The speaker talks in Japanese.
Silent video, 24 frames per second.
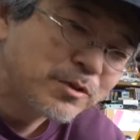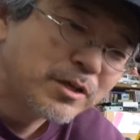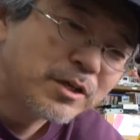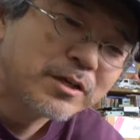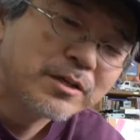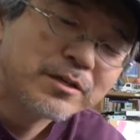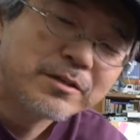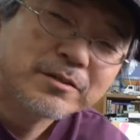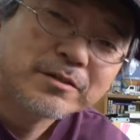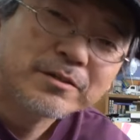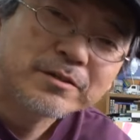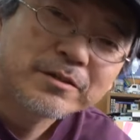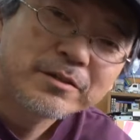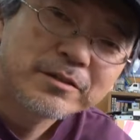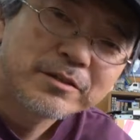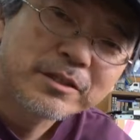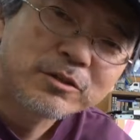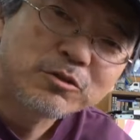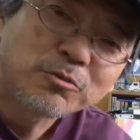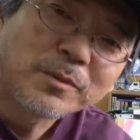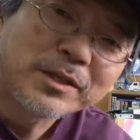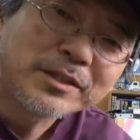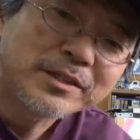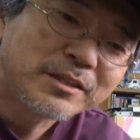れで
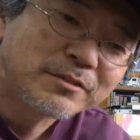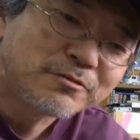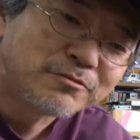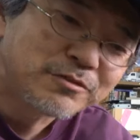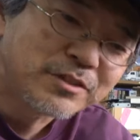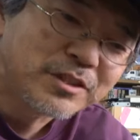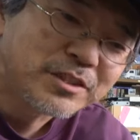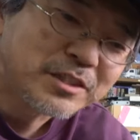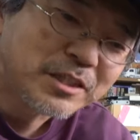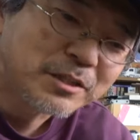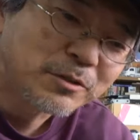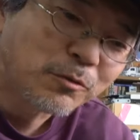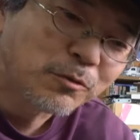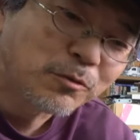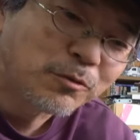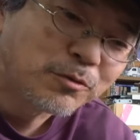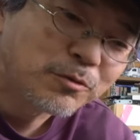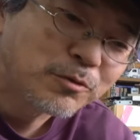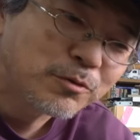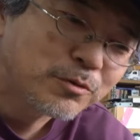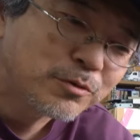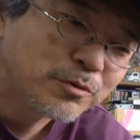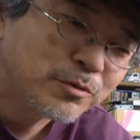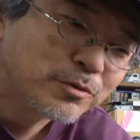止まってるんですけど、
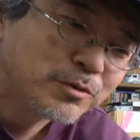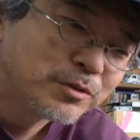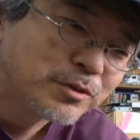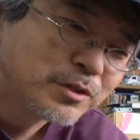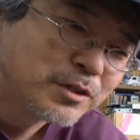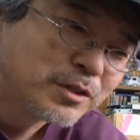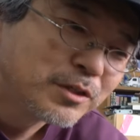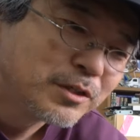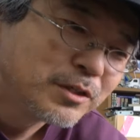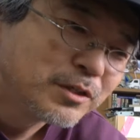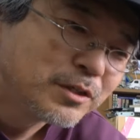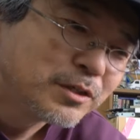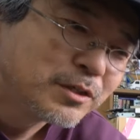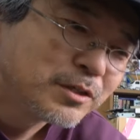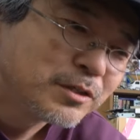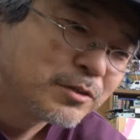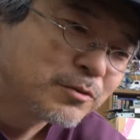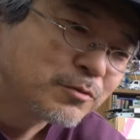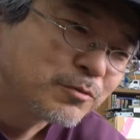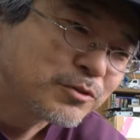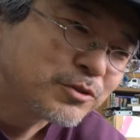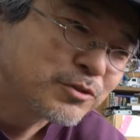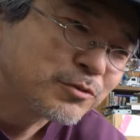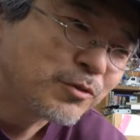
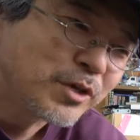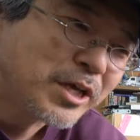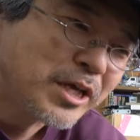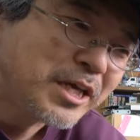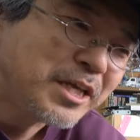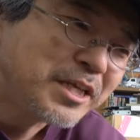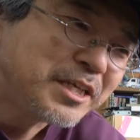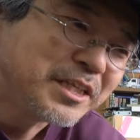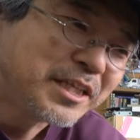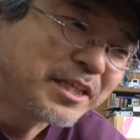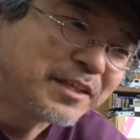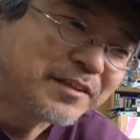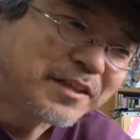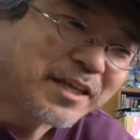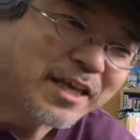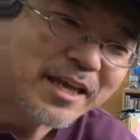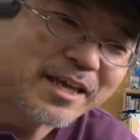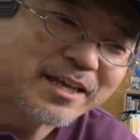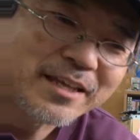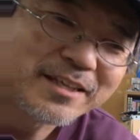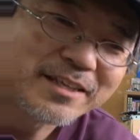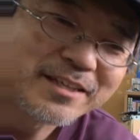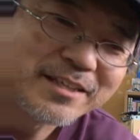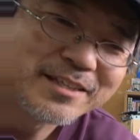これすごい鋭利なん
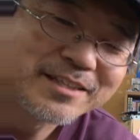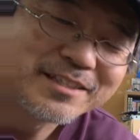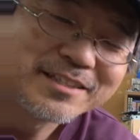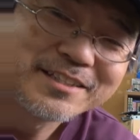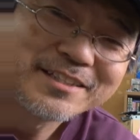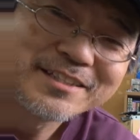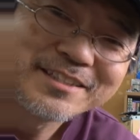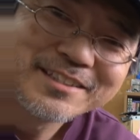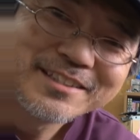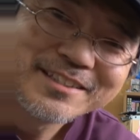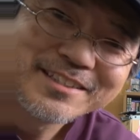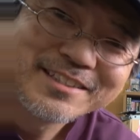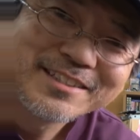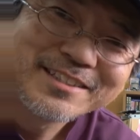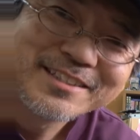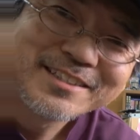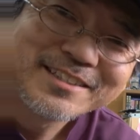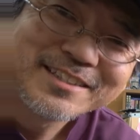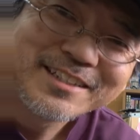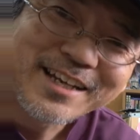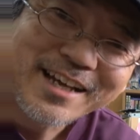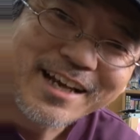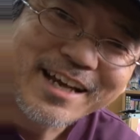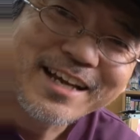で、
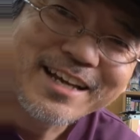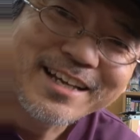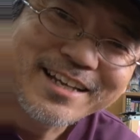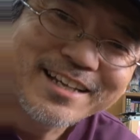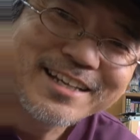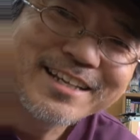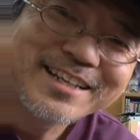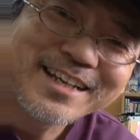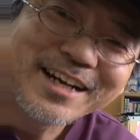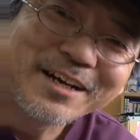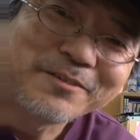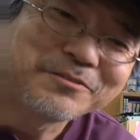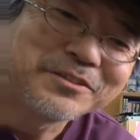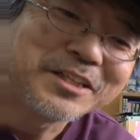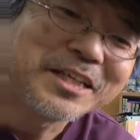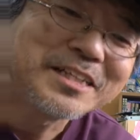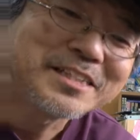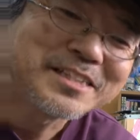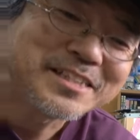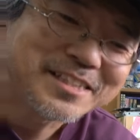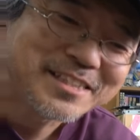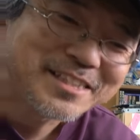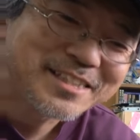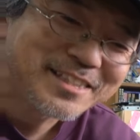はい、危ない
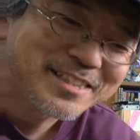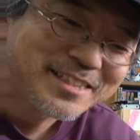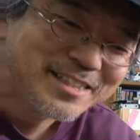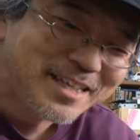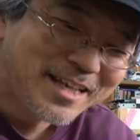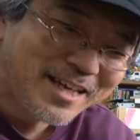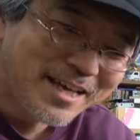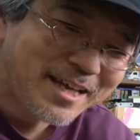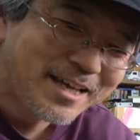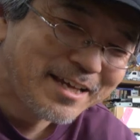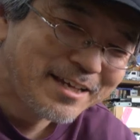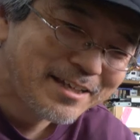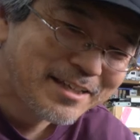です。はい。